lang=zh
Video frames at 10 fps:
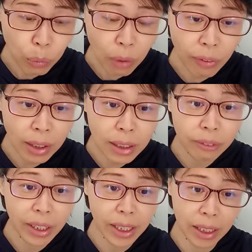我方
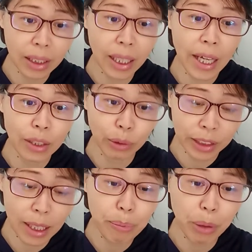认为应该要
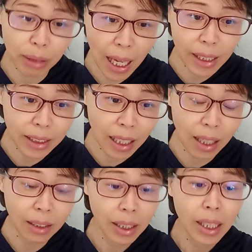先表达立场。